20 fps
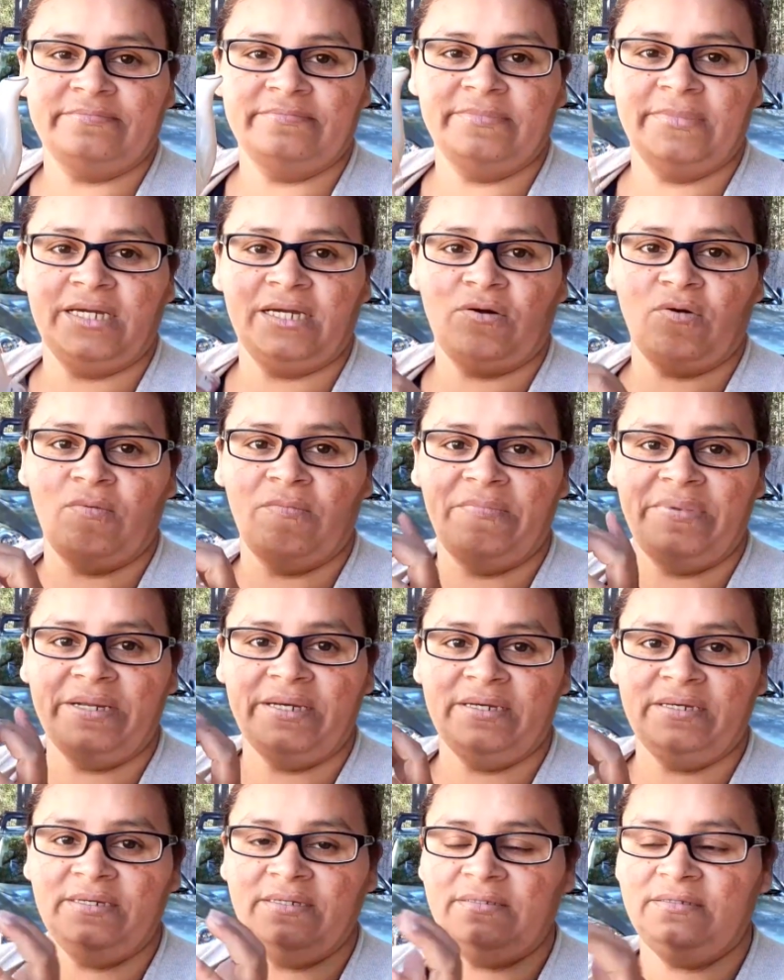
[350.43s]
me
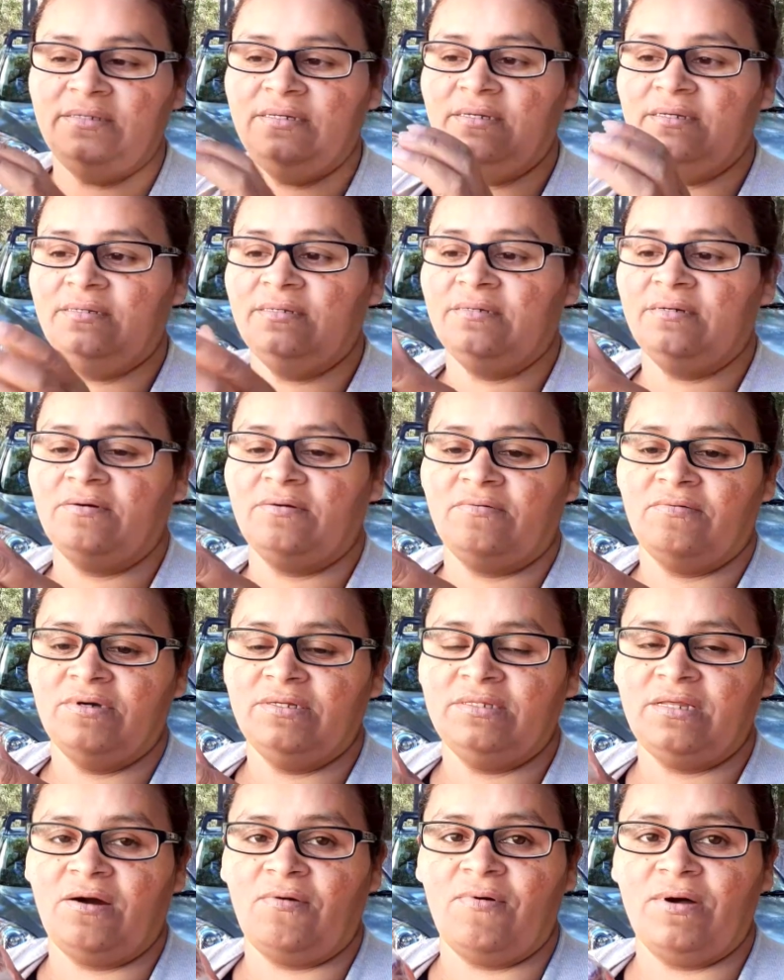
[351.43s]
compré este
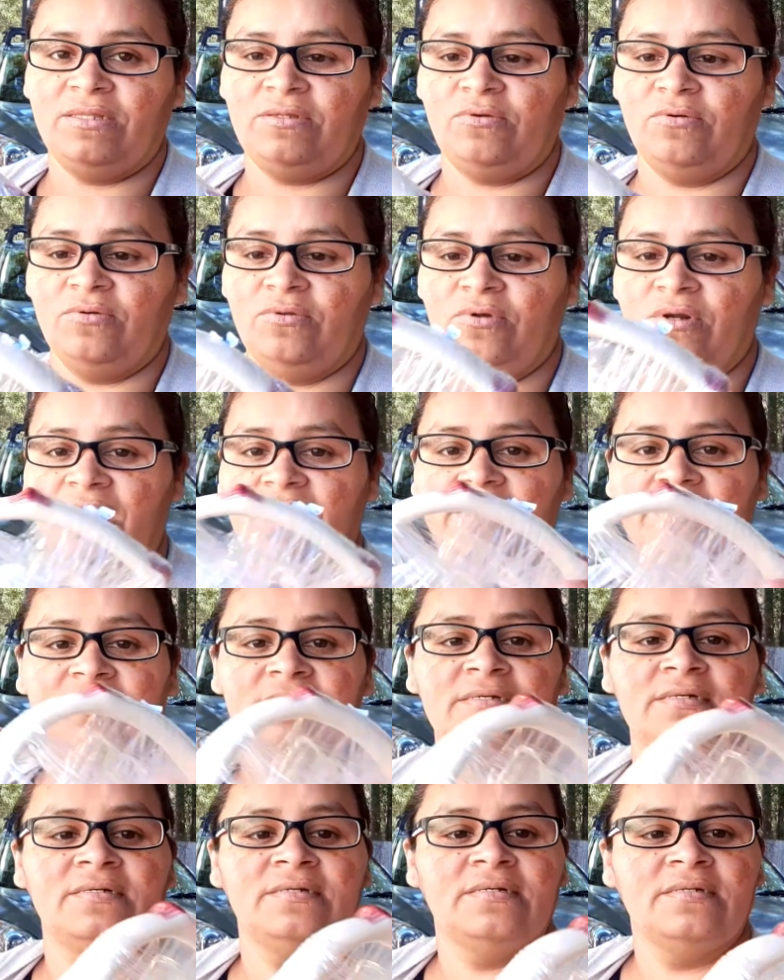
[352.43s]
cuesta 4
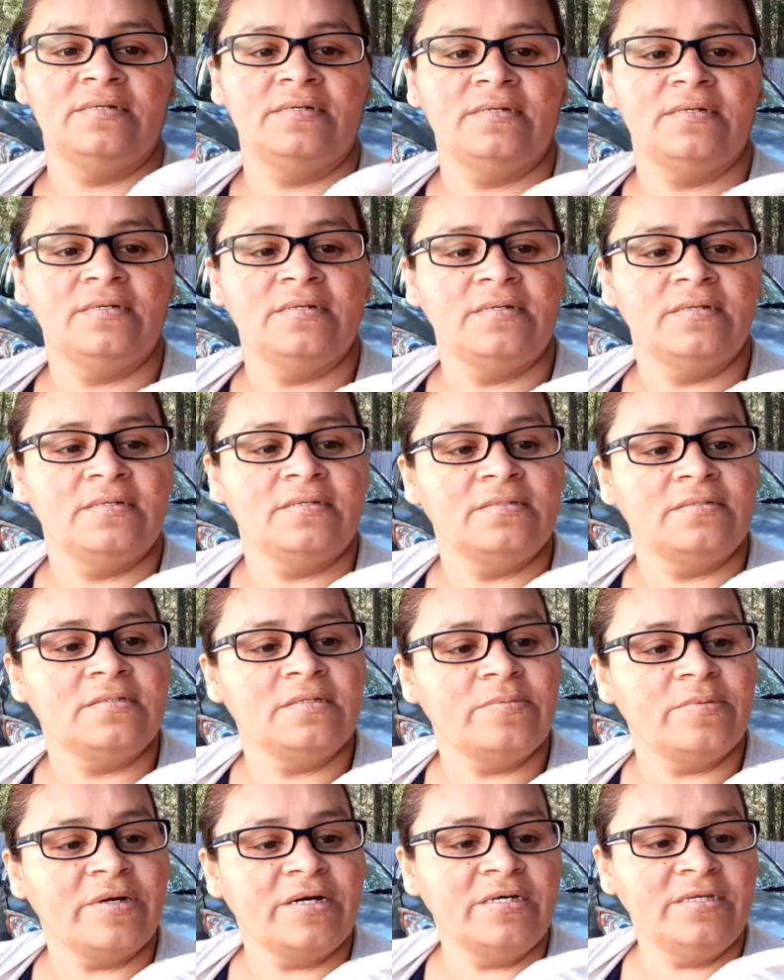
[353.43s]
dólares
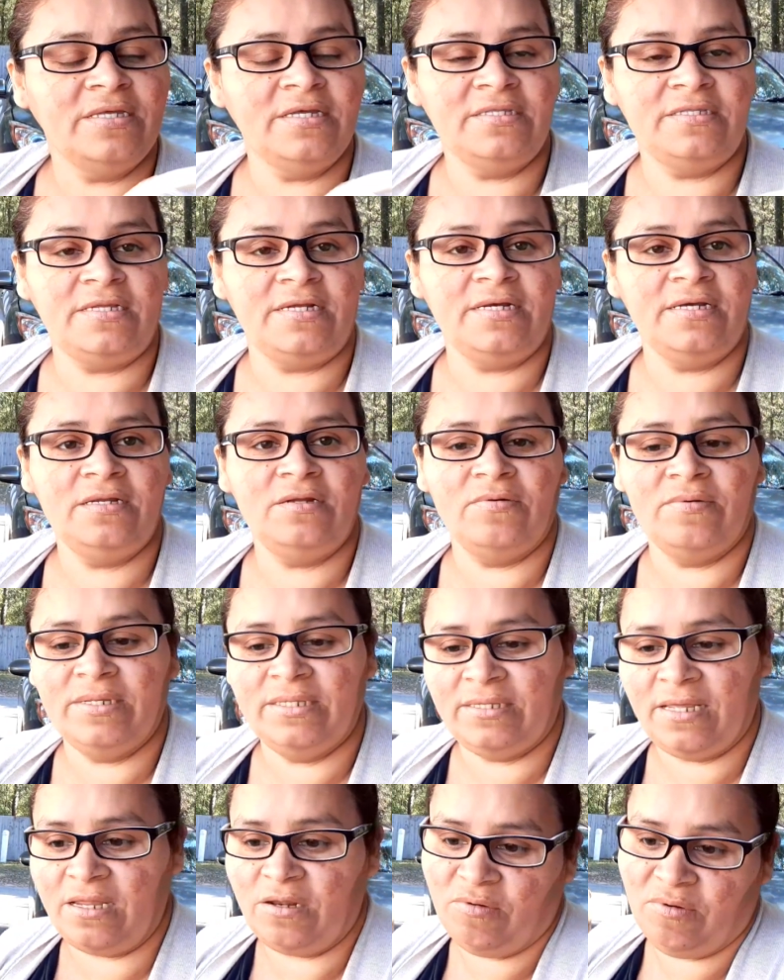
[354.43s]
y voy de
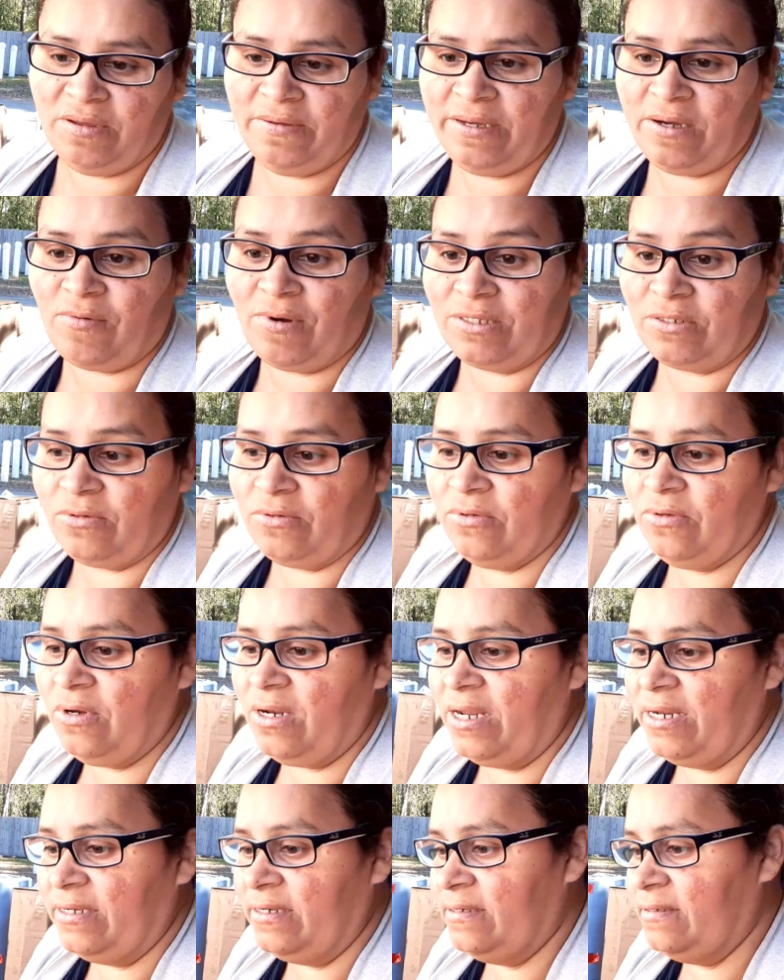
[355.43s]
3.99 4
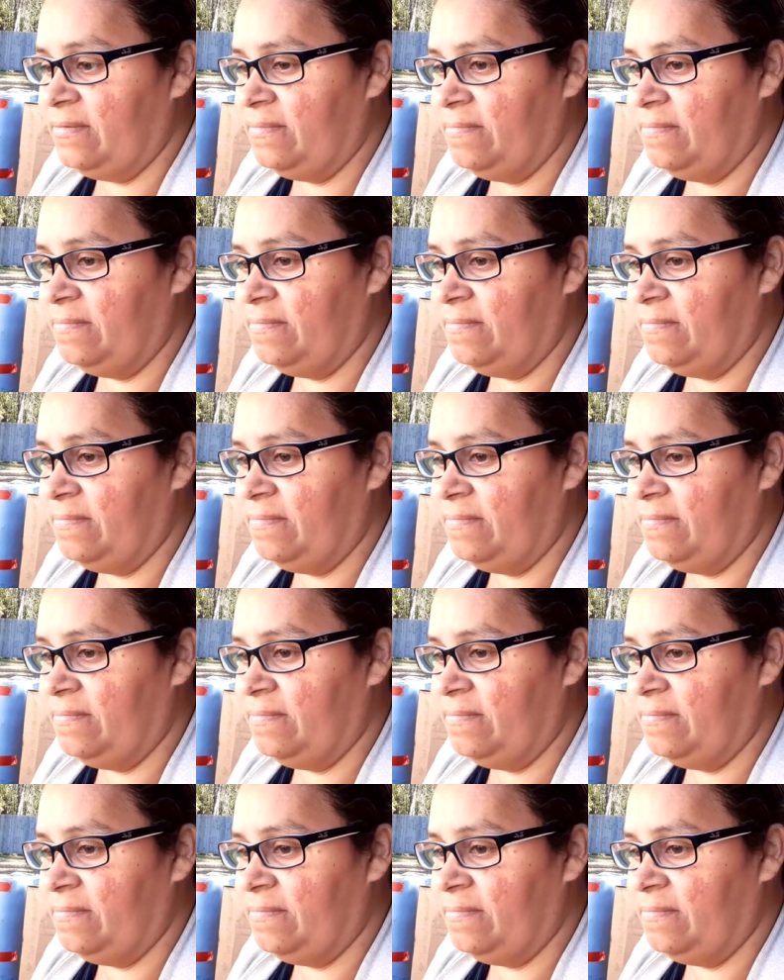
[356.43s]
dólares